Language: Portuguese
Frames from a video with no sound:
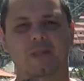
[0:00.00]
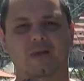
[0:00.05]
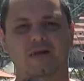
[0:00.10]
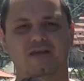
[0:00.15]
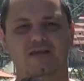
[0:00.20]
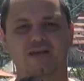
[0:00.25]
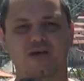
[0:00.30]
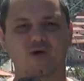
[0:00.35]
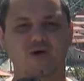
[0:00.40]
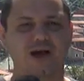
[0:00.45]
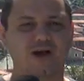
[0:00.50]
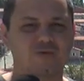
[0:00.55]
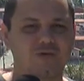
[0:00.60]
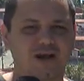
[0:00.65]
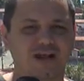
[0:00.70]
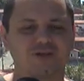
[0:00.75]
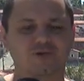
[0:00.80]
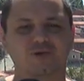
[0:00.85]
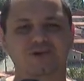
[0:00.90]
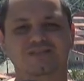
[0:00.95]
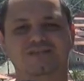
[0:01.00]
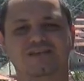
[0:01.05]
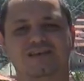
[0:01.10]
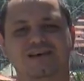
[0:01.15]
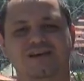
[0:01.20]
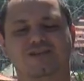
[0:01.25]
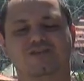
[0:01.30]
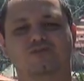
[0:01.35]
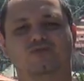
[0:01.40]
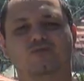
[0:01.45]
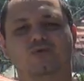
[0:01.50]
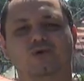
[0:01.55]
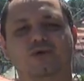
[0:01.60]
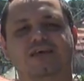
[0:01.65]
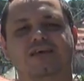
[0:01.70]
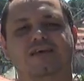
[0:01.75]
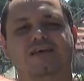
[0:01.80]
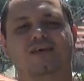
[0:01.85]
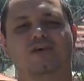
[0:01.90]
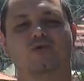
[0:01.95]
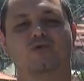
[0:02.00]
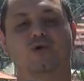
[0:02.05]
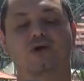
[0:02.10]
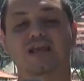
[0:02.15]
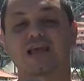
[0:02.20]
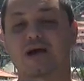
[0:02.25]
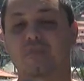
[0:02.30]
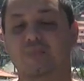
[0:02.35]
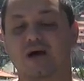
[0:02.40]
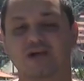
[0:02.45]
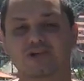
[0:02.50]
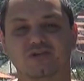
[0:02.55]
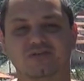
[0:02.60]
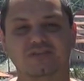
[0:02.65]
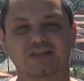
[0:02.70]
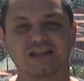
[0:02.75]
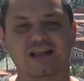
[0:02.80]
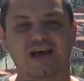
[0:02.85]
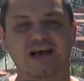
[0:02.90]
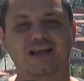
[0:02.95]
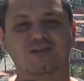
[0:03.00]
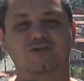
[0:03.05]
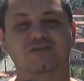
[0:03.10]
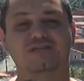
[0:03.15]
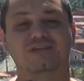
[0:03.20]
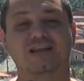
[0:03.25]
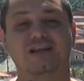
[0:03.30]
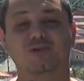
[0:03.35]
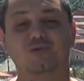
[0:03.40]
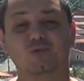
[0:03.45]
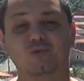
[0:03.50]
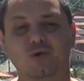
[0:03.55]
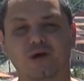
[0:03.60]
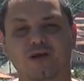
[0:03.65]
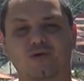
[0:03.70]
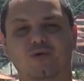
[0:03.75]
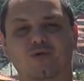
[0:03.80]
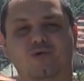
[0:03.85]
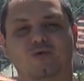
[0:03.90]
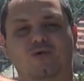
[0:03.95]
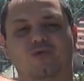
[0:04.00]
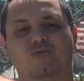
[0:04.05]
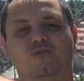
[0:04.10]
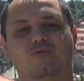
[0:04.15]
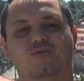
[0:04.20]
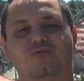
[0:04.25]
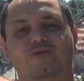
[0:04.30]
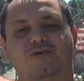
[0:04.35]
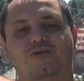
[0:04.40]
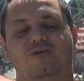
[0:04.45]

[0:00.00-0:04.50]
E eu lá com 14 anos fui colher abaixo assinado, assinatura com, com,